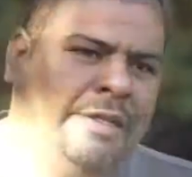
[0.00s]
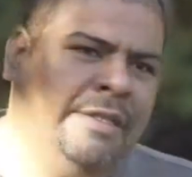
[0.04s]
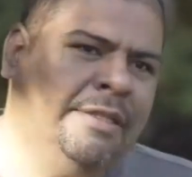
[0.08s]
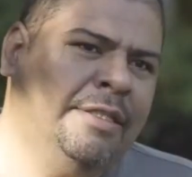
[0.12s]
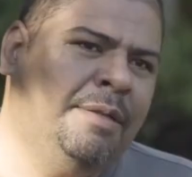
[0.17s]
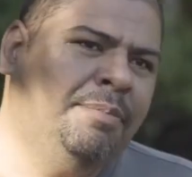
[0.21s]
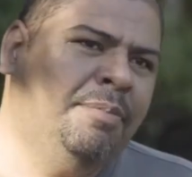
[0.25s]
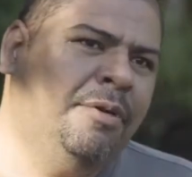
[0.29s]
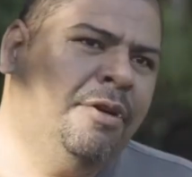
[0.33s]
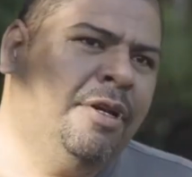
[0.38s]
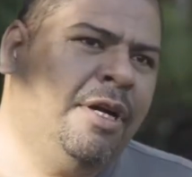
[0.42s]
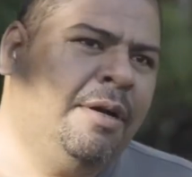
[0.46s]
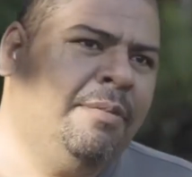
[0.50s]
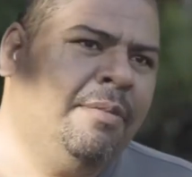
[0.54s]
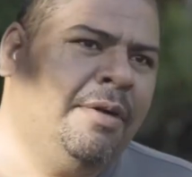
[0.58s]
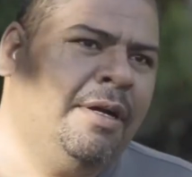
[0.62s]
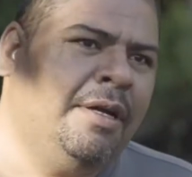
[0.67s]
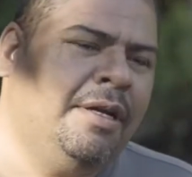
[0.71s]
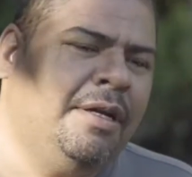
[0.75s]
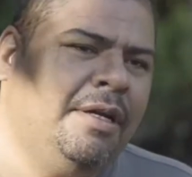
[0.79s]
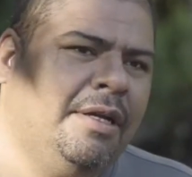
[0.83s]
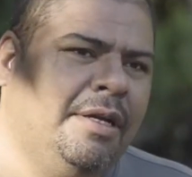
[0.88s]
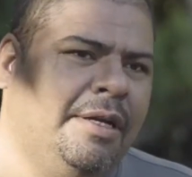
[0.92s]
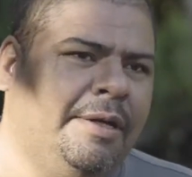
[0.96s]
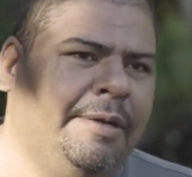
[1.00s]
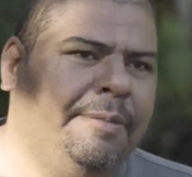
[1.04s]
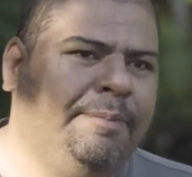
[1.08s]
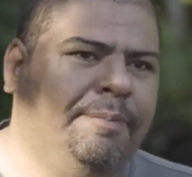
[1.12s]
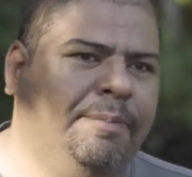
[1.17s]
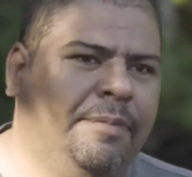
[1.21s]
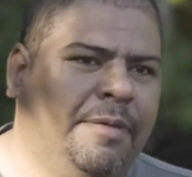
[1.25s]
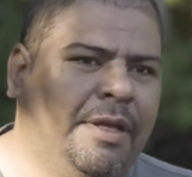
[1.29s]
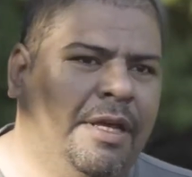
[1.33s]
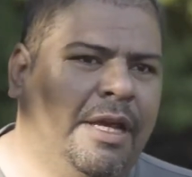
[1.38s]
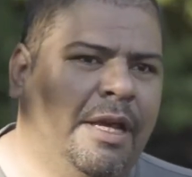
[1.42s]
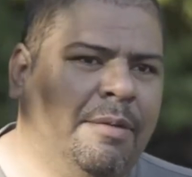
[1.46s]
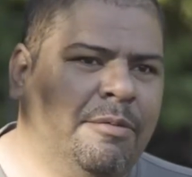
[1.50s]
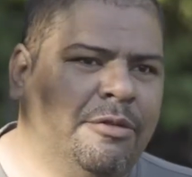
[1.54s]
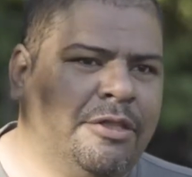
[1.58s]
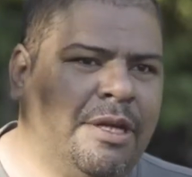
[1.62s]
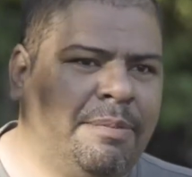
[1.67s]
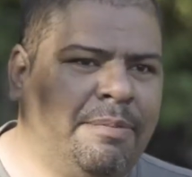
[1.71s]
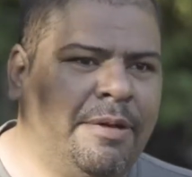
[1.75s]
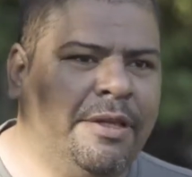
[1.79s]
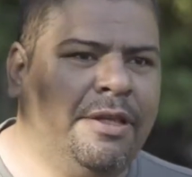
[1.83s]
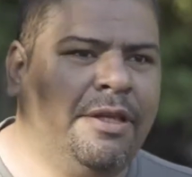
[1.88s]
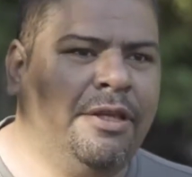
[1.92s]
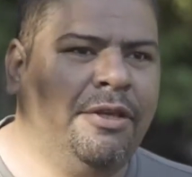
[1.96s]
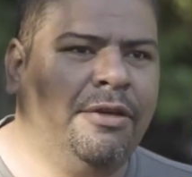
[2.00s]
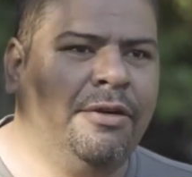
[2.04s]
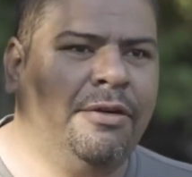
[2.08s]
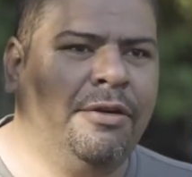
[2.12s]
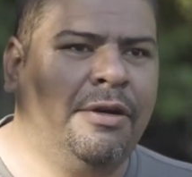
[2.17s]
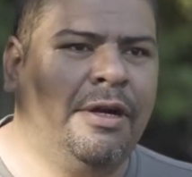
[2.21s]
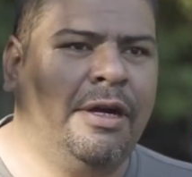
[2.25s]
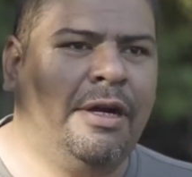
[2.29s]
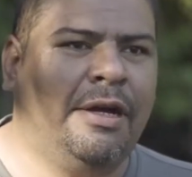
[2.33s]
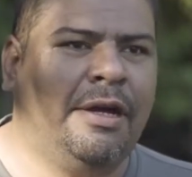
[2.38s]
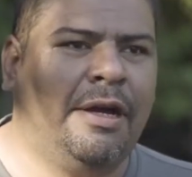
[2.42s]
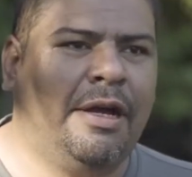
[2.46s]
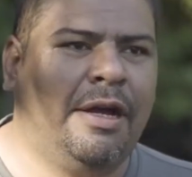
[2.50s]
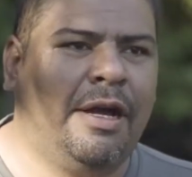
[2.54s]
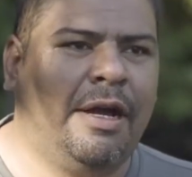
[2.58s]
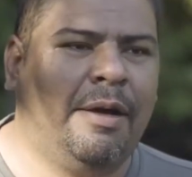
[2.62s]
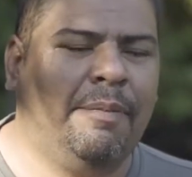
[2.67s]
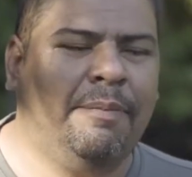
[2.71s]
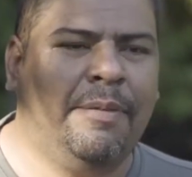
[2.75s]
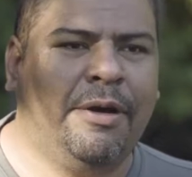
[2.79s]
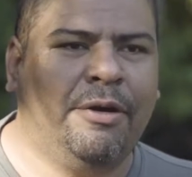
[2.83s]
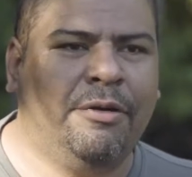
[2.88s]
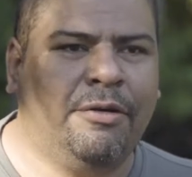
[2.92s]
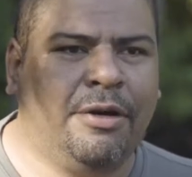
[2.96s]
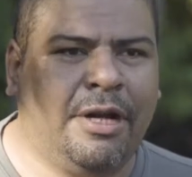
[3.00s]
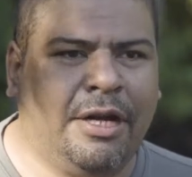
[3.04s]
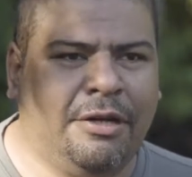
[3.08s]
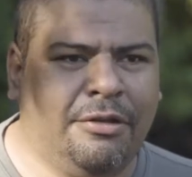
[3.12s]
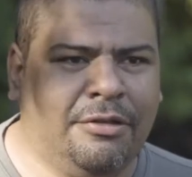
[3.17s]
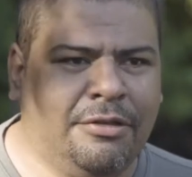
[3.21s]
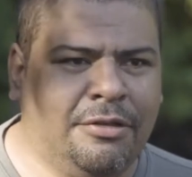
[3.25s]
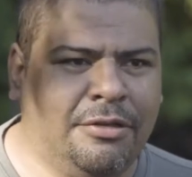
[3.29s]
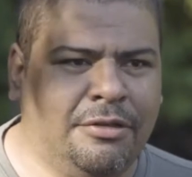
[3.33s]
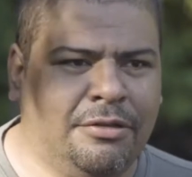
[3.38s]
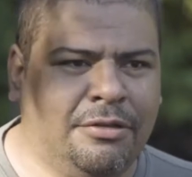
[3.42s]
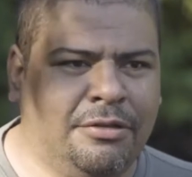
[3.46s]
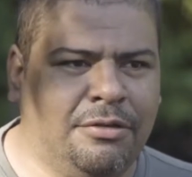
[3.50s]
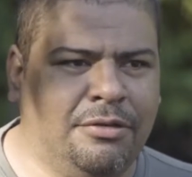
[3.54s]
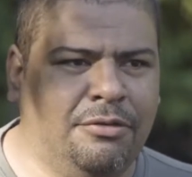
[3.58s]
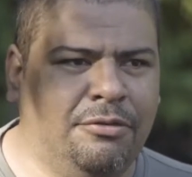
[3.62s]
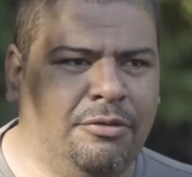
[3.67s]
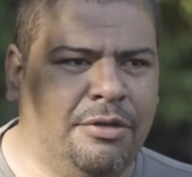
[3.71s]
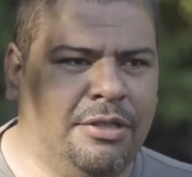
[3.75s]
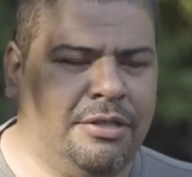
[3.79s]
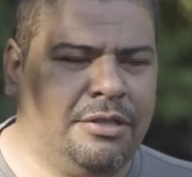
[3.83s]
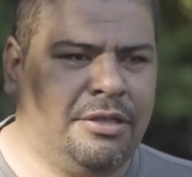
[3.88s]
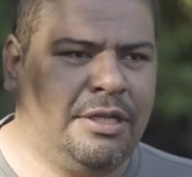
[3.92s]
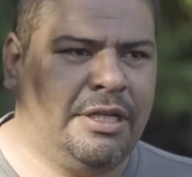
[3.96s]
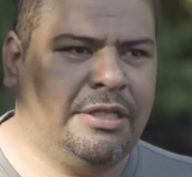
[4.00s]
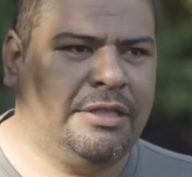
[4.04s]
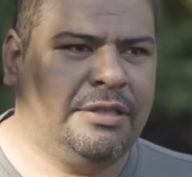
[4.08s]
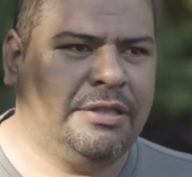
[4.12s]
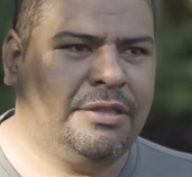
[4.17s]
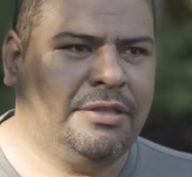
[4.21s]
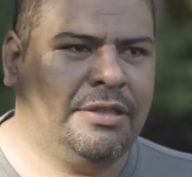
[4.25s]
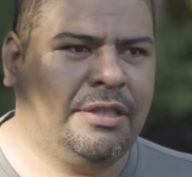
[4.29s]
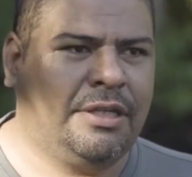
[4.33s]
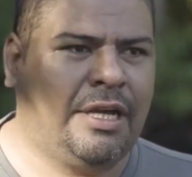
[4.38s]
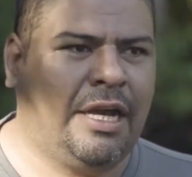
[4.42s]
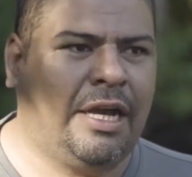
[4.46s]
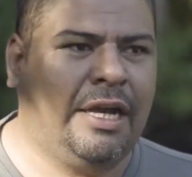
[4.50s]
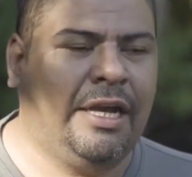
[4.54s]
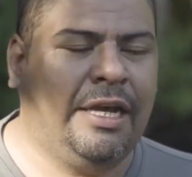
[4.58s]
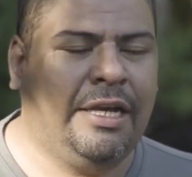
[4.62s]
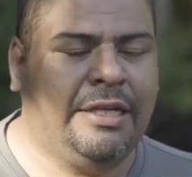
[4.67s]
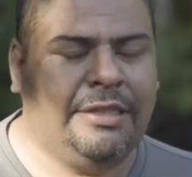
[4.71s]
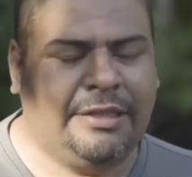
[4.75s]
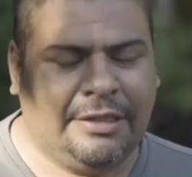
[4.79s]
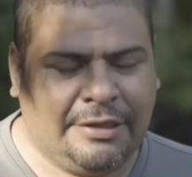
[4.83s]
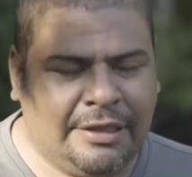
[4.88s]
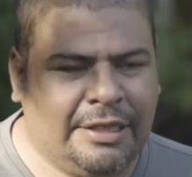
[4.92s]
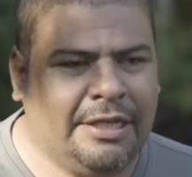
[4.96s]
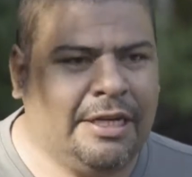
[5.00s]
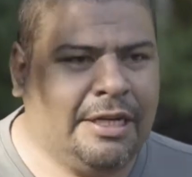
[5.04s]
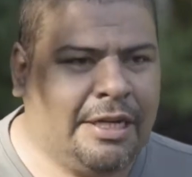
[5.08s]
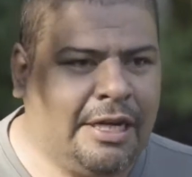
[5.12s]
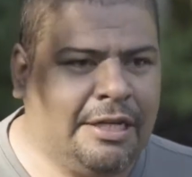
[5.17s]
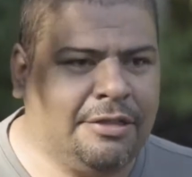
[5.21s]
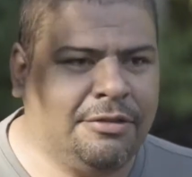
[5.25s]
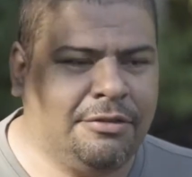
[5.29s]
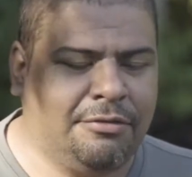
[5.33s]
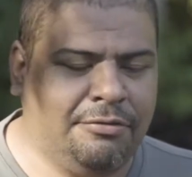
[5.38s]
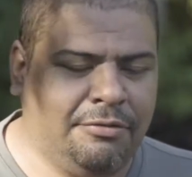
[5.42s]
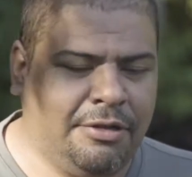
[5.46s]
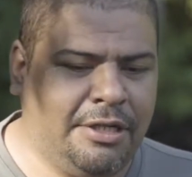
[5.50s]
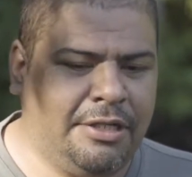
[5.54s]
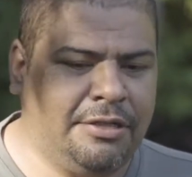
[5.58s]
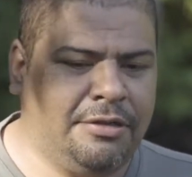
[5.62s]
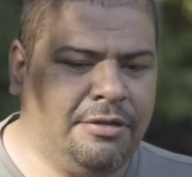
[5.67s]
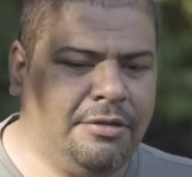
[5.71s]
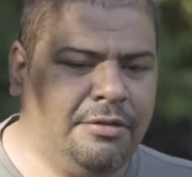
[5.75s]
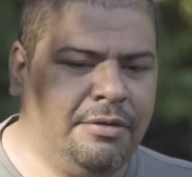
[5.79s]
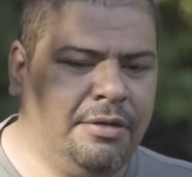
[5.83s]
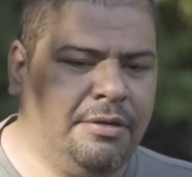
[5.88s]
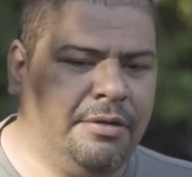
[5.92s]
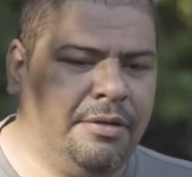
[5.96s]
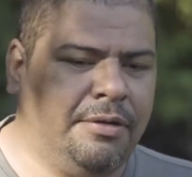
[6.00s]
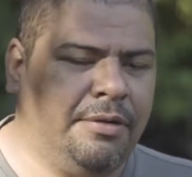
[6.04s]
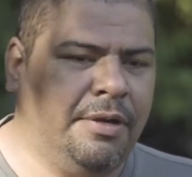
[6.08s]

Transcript: través del programa eh, hemos aprendido a, mejorar nuestras agencias en el caso nuestro